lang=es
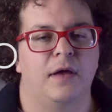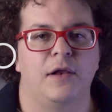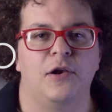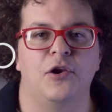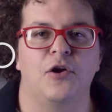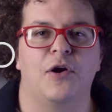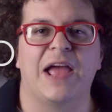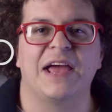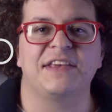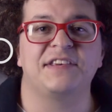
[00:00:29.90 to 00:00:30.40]

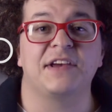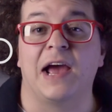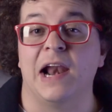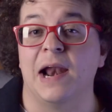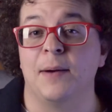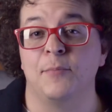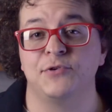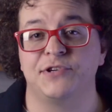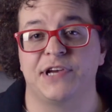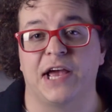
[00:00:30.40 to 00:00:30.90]
lo que hace que
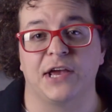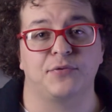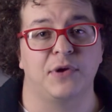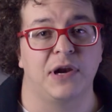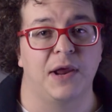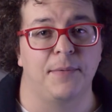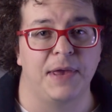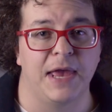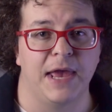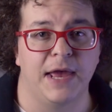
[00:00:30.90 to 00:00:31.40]
la música
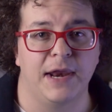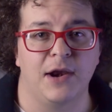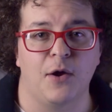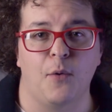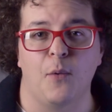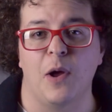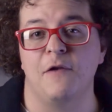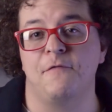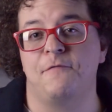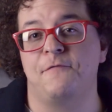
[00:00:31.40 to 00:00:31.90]
suene bien,
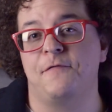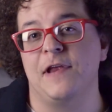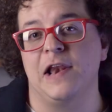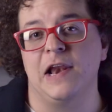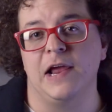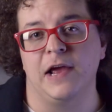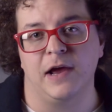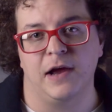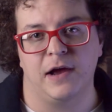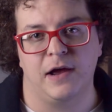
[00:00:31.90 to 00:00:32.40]
o el
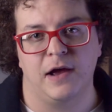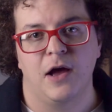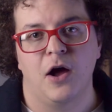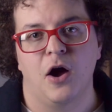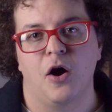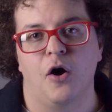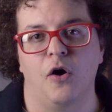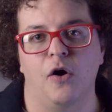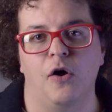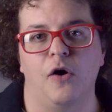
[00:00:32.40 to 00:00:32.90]
feeling,
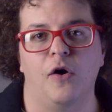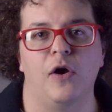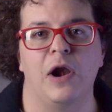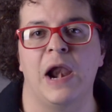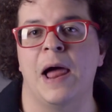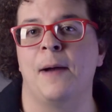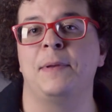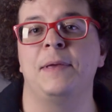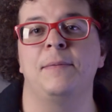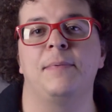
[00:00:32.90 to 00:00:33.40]
o
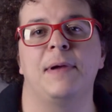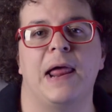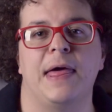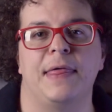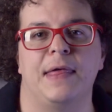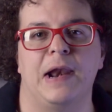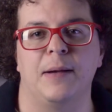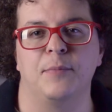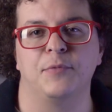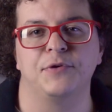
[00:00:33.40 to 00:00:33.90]
la vibra
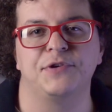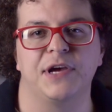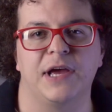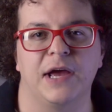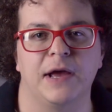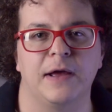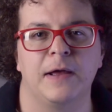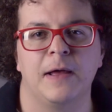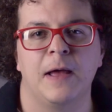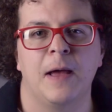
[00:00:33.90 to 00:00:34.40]
de la
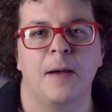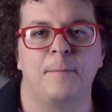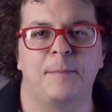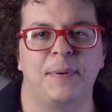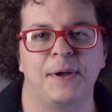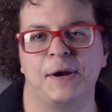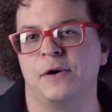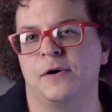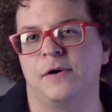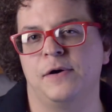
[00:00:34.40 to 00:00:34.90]
música.
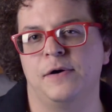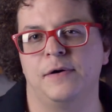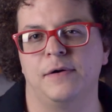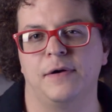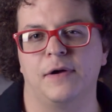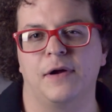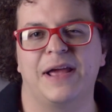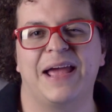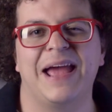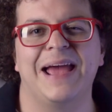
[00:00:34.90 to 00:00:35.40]

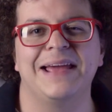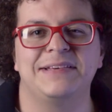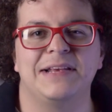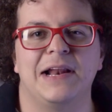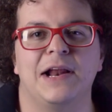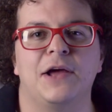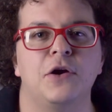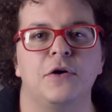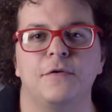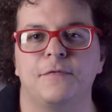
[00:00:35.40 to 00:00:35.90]
Pero, ¿qué es
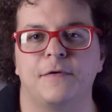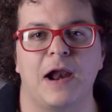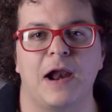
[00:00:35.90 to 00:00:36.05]
el groove